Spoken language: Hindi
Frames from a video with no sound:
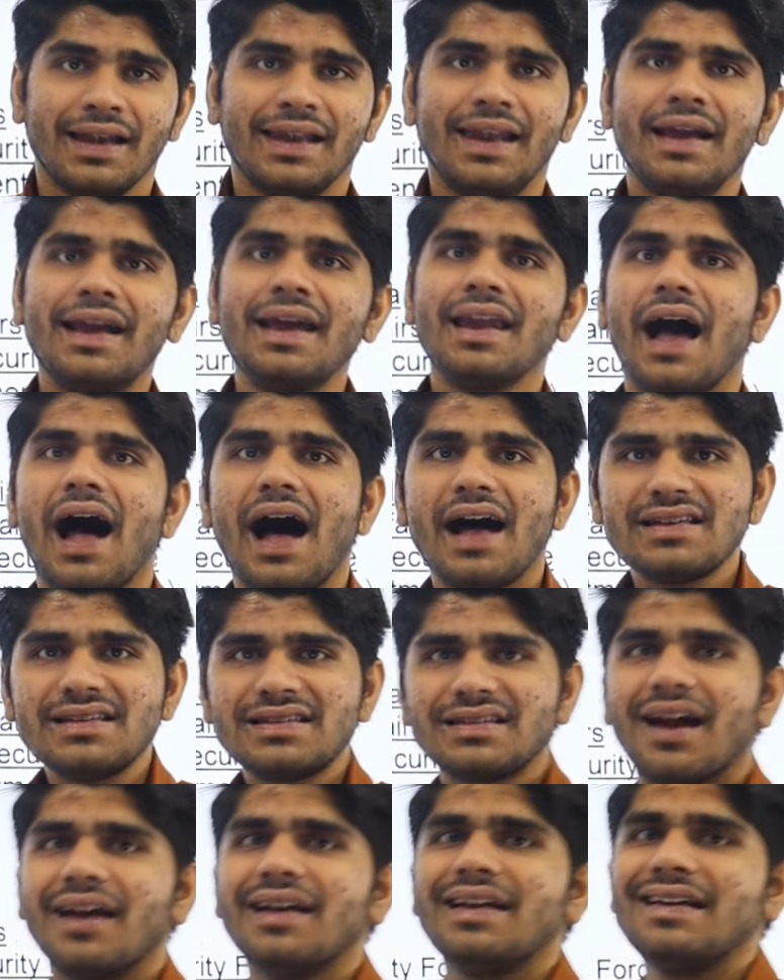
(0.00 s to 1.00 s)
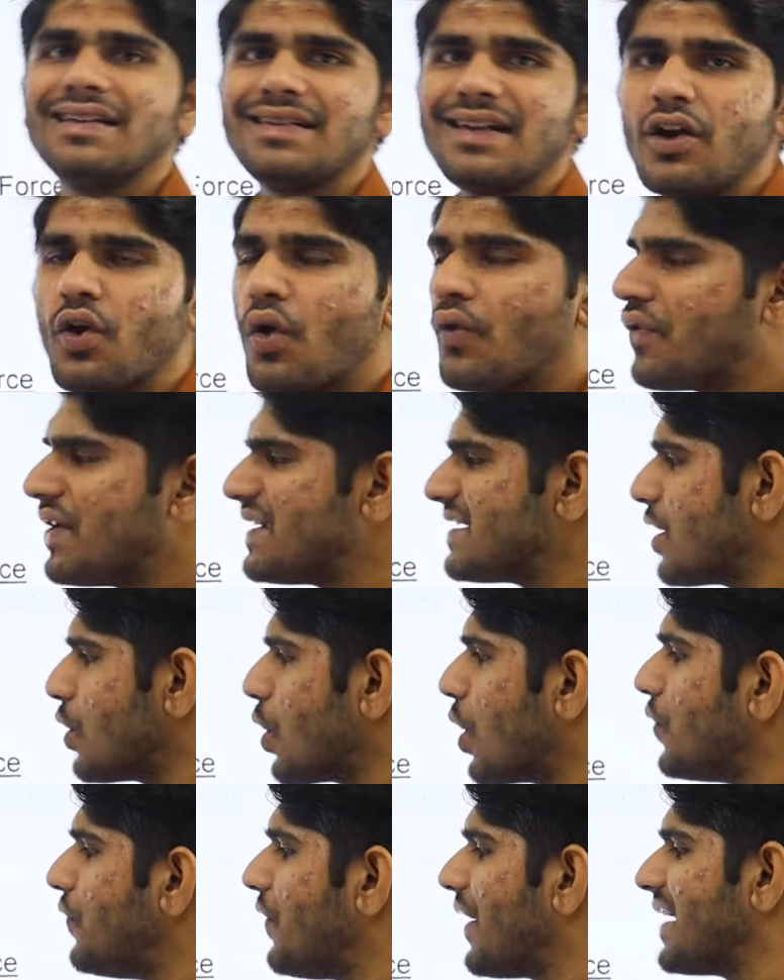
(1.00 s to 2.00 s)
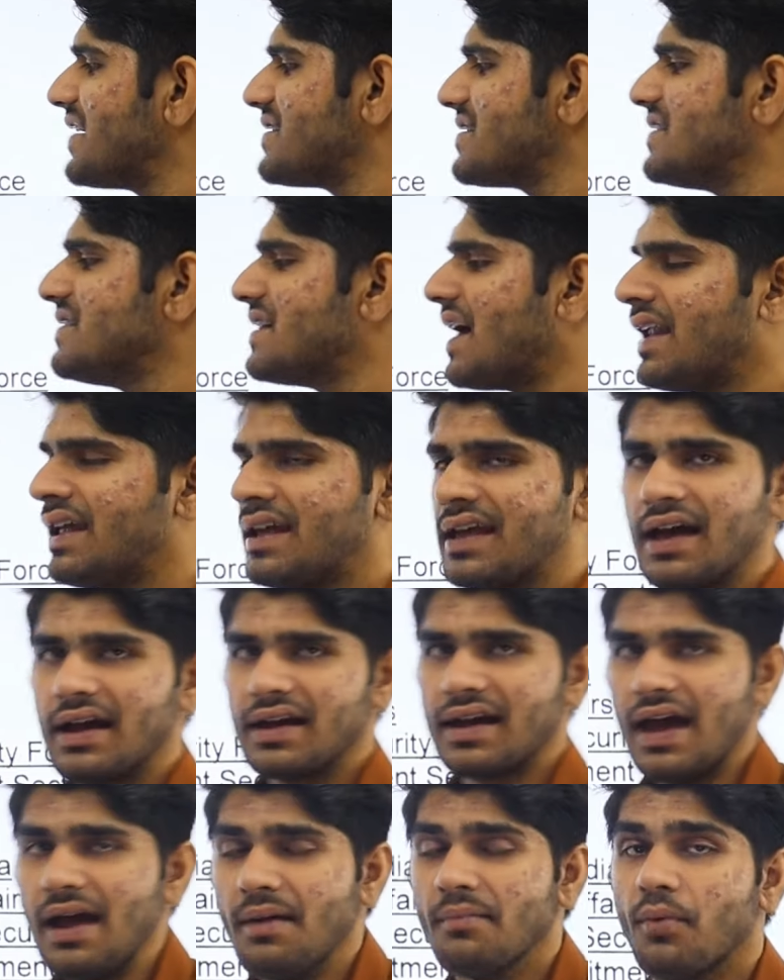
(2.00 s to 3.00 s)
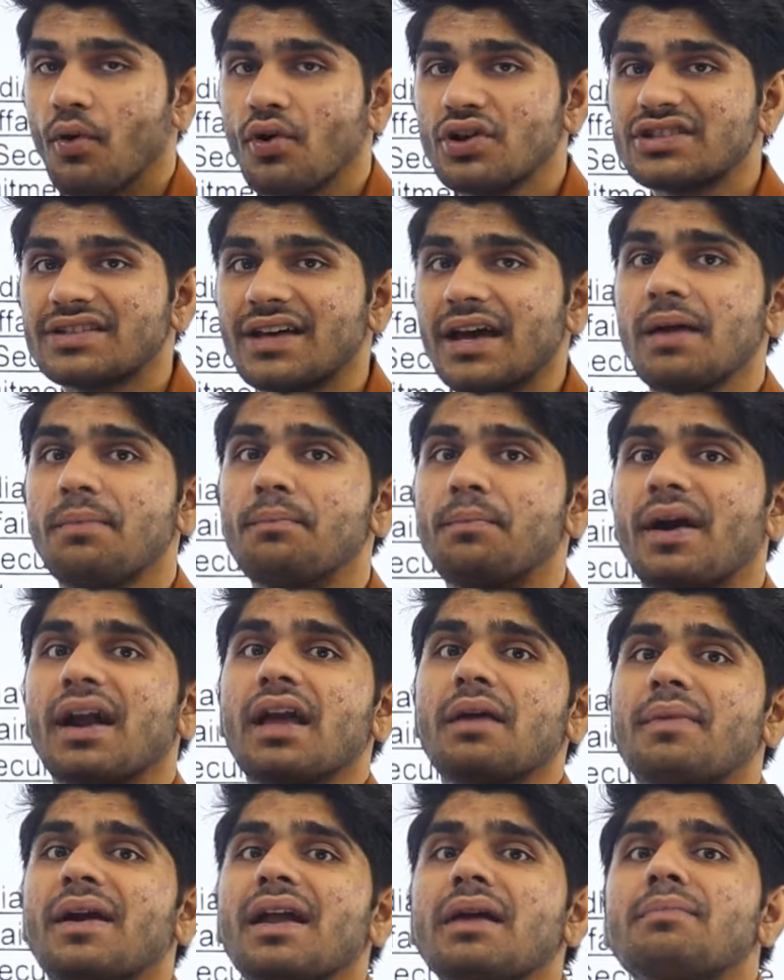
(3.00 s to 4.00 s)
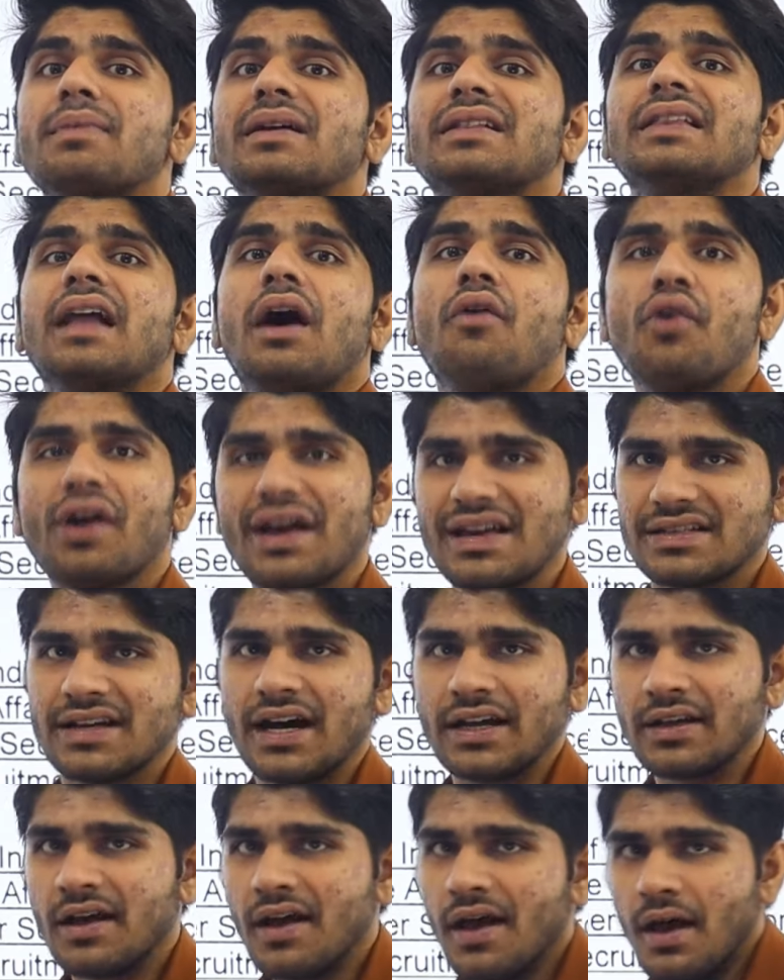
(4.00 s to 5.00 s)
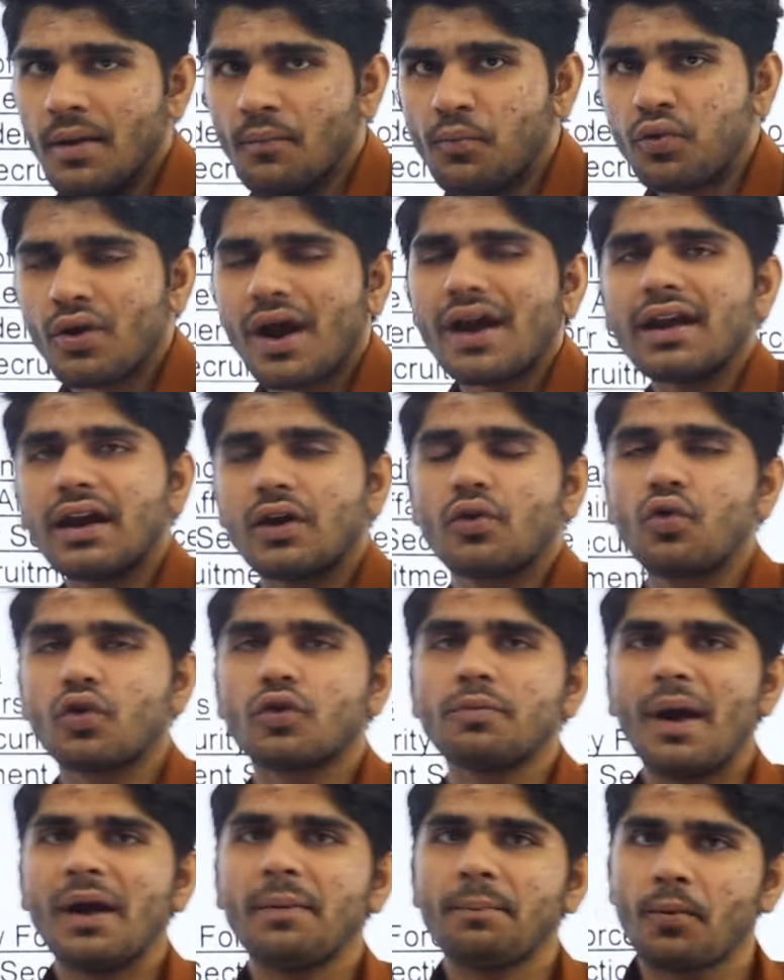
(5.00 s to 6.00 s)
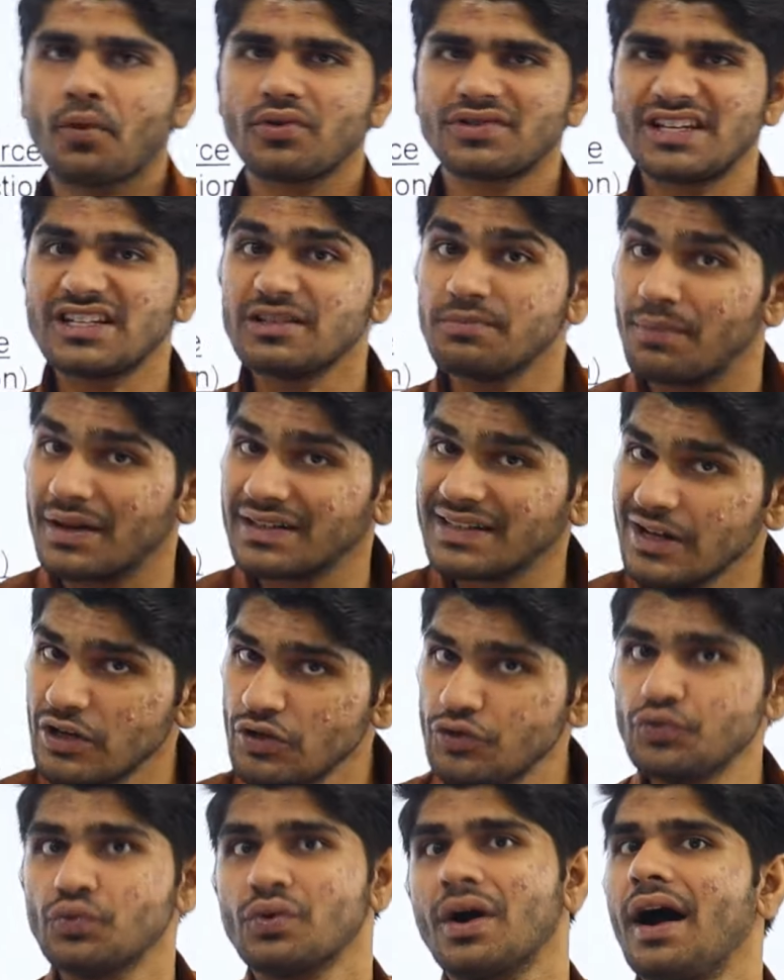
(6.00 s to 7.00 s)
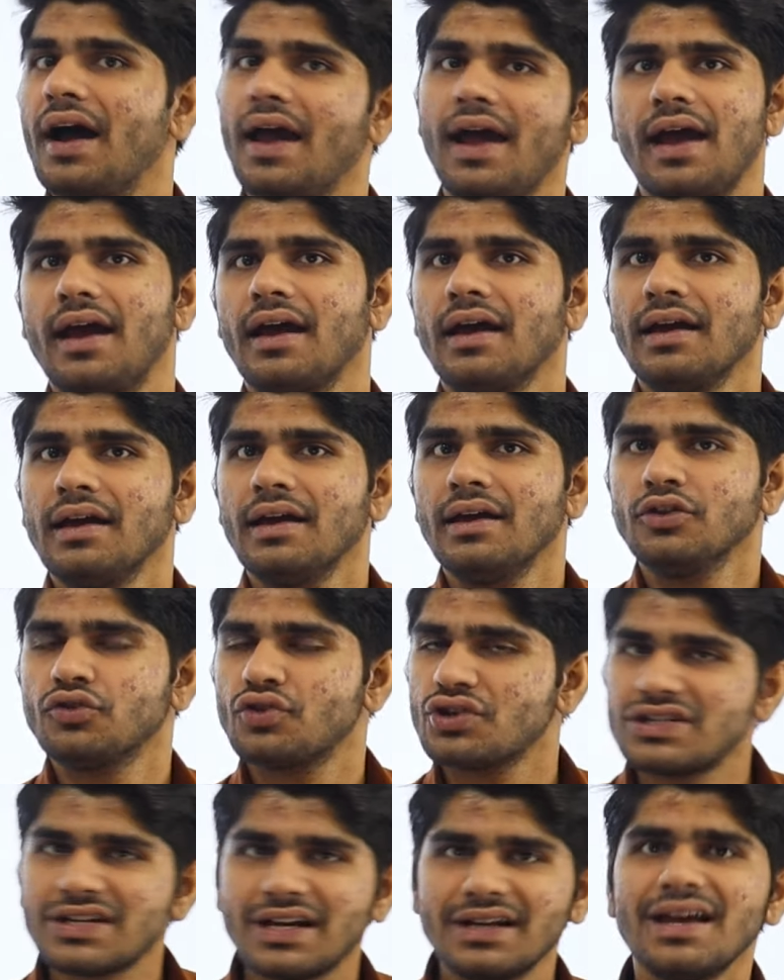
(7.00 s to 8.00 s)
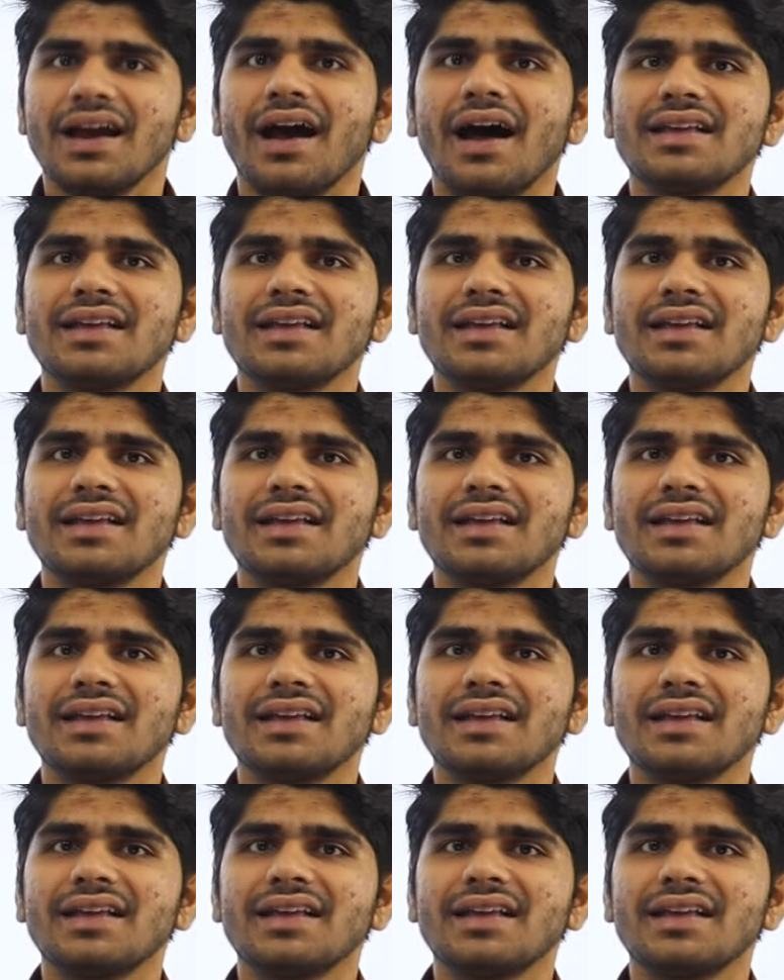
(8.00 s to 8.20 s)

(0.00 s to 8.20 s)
लेकिन आज इसका डिटेल ऑफिशियल नोटिफिकेशन जारी किया गया है बहुत सारे बड़े बड़े बदलावों के साथ पूरा रिक्रूटमेंट प्रोसेस बदल चुका है तो चलिए